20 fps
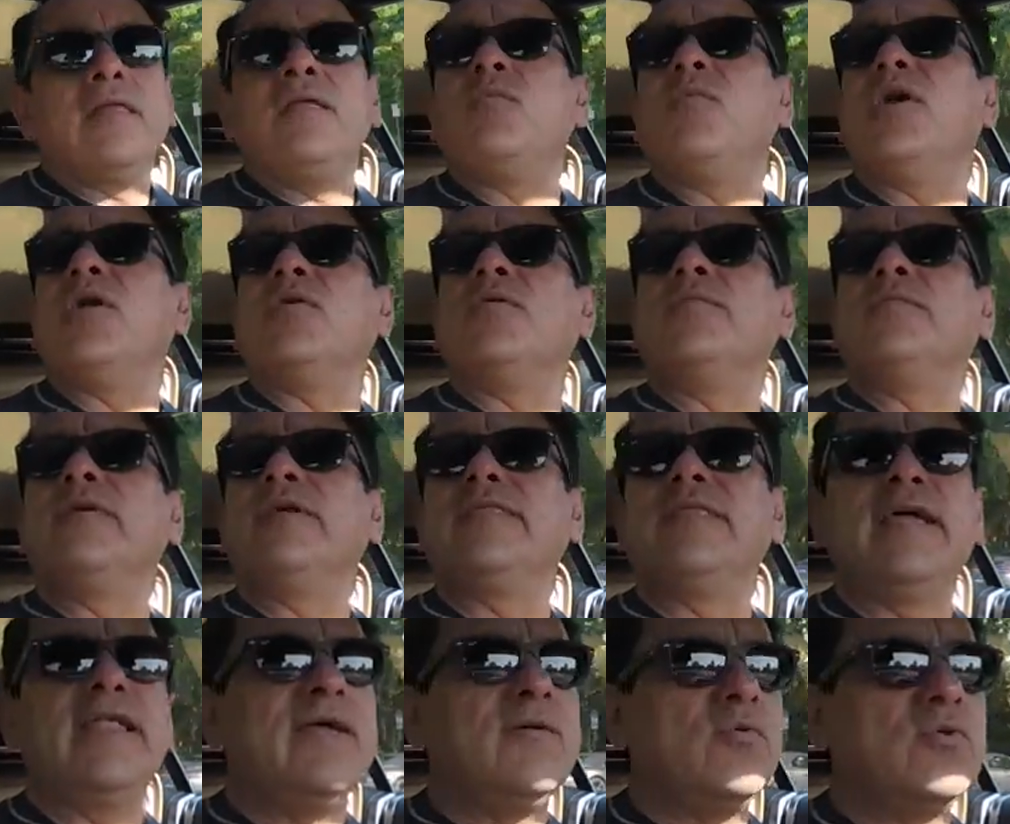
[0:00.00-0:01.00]
Y bueno,
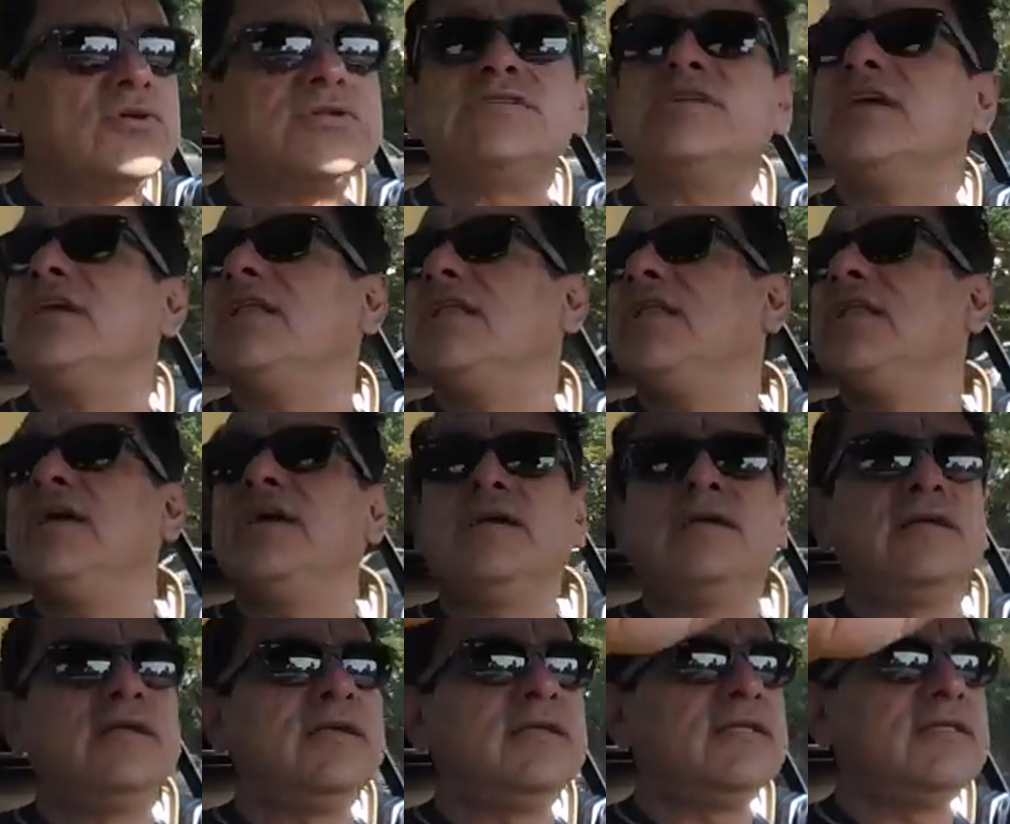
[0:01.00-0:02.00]
tenemos el
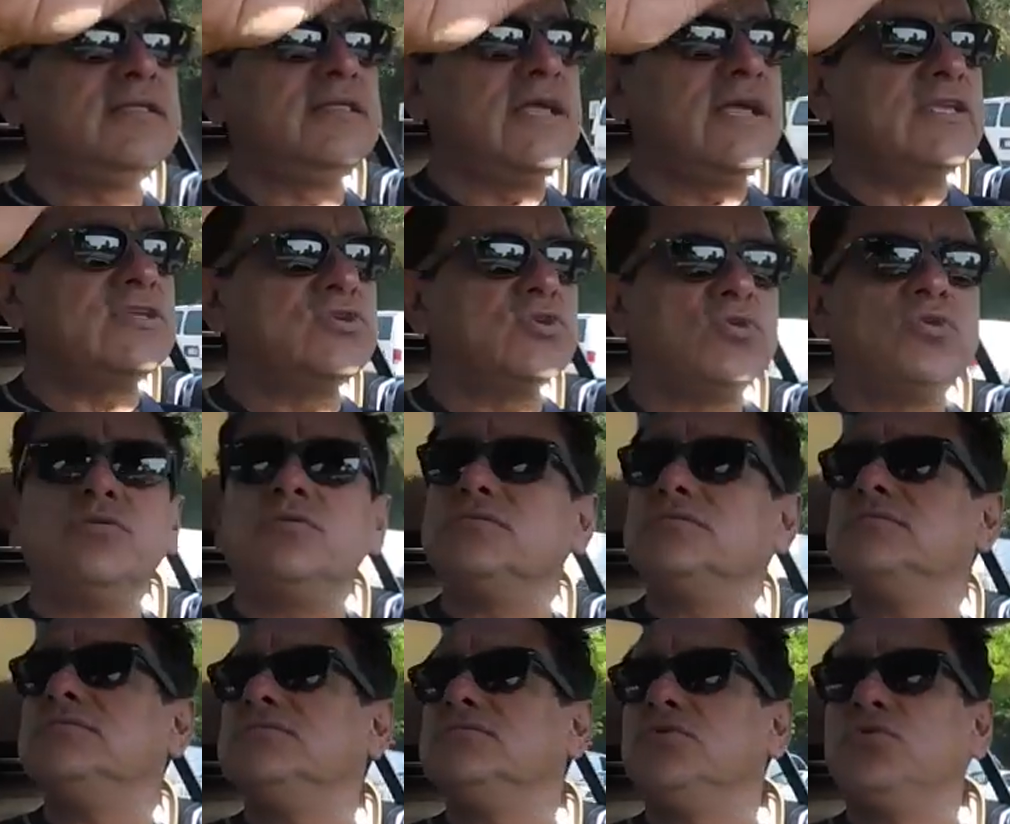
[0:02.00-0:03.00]
techo
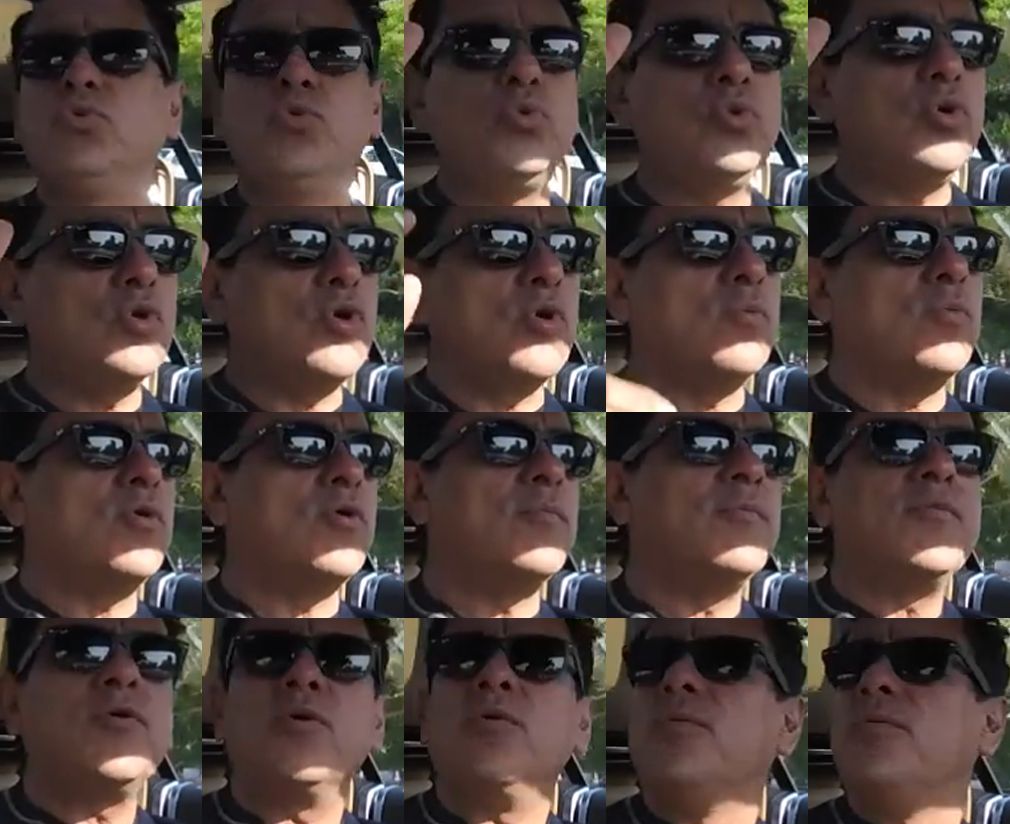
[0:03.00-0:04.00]
duro, como,
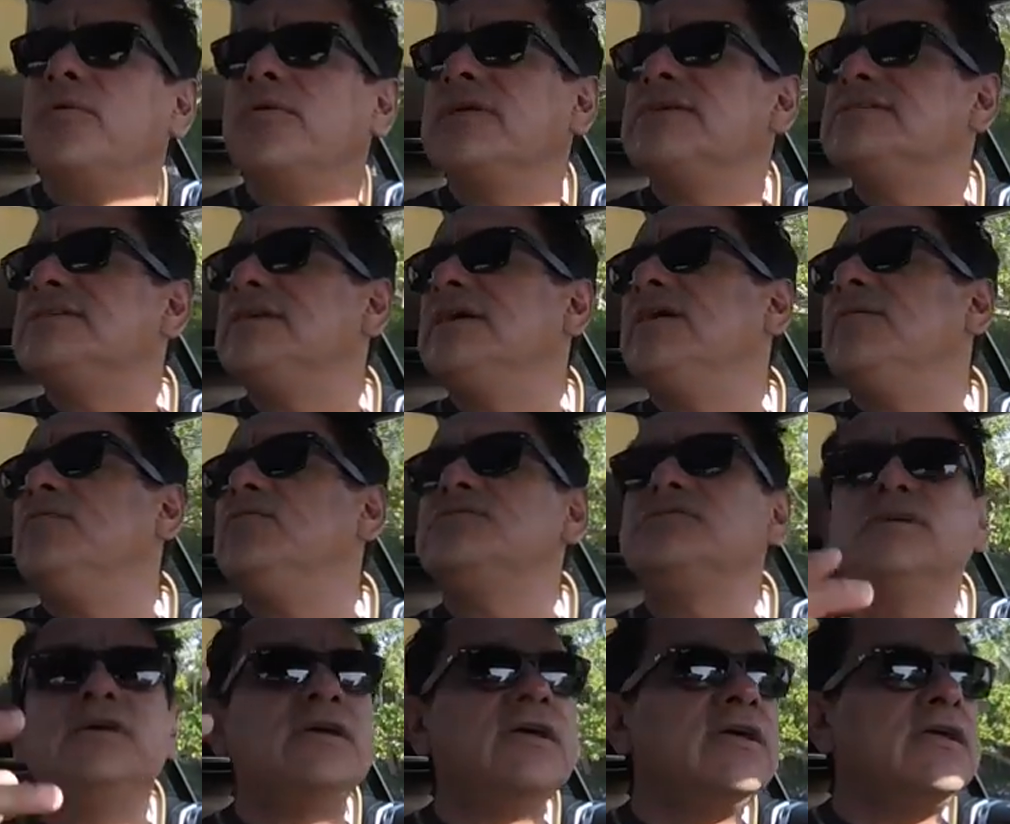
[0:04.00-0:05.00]
como, decíamos,
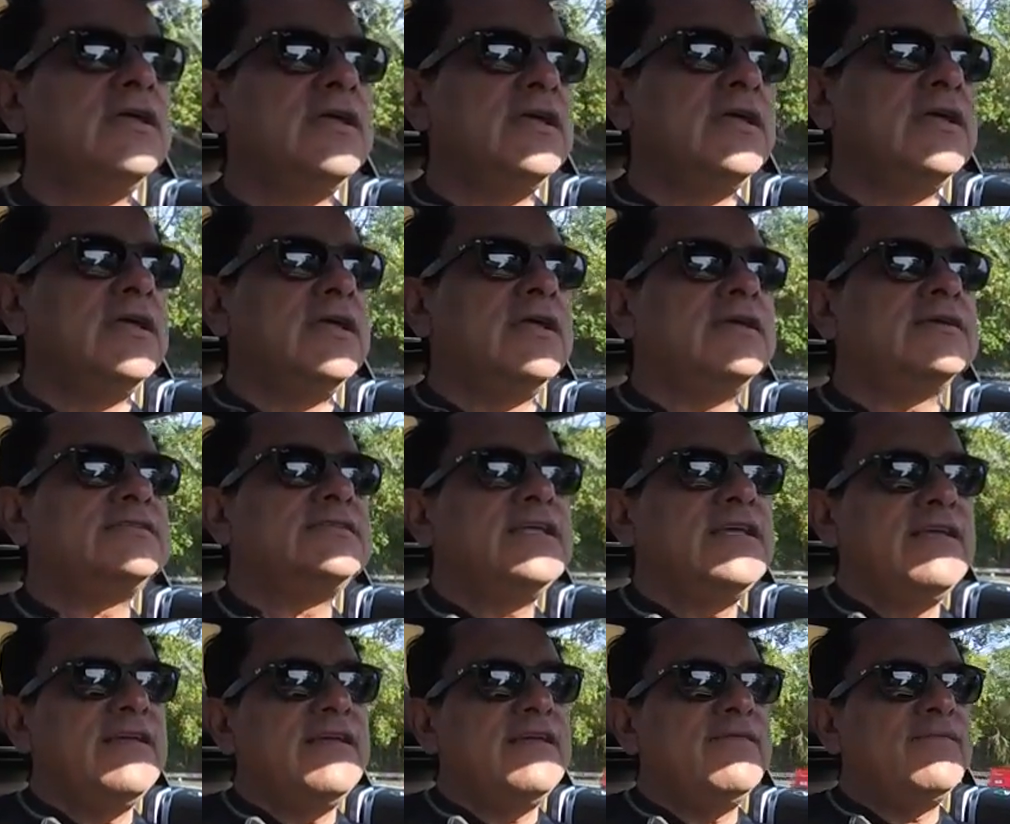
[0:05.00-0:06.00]

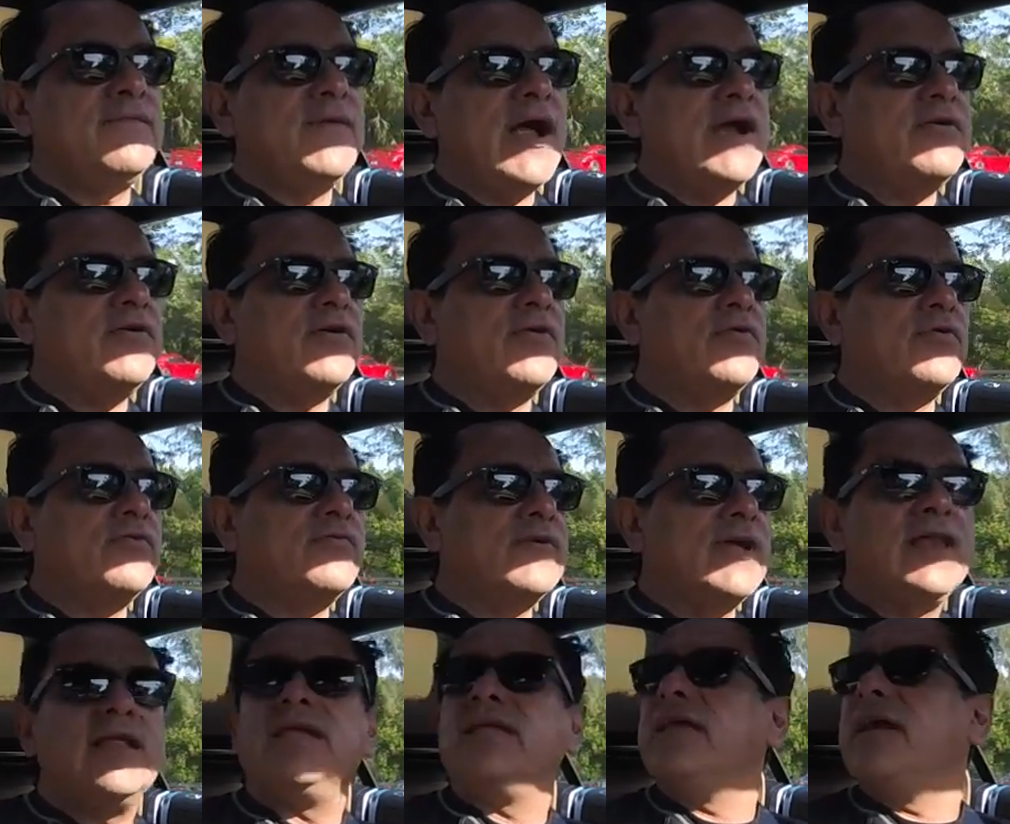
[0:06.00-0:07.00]
este barrier roof
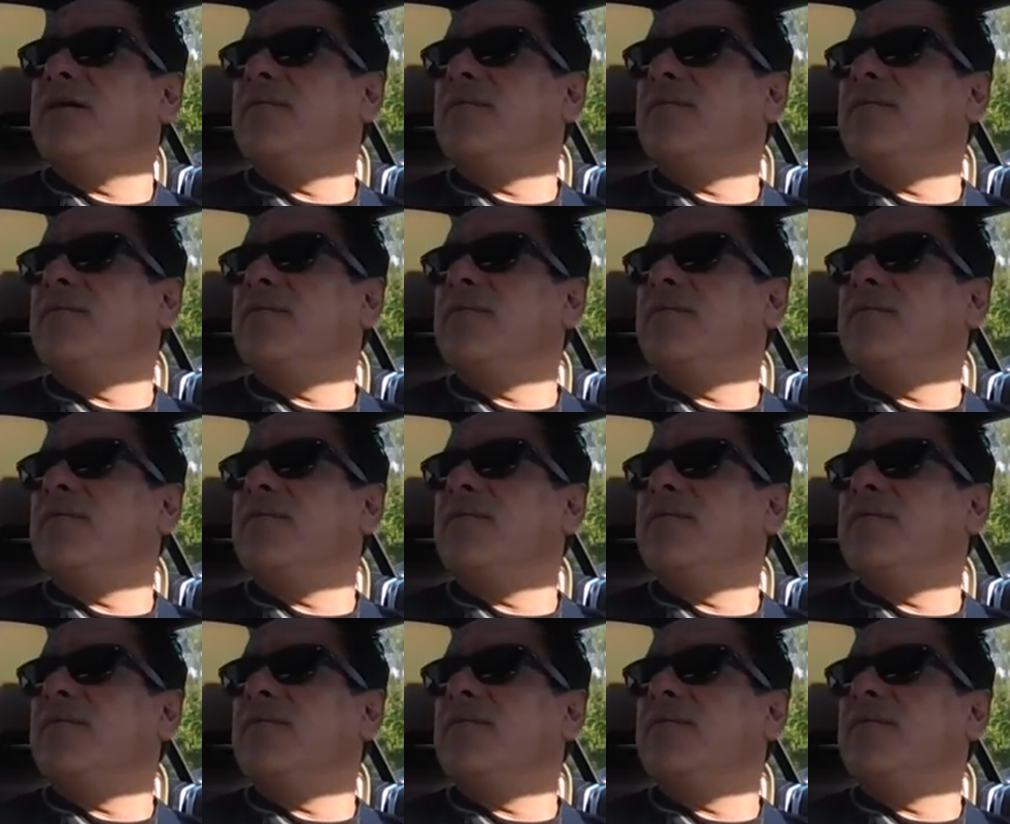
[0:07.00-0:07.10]
que le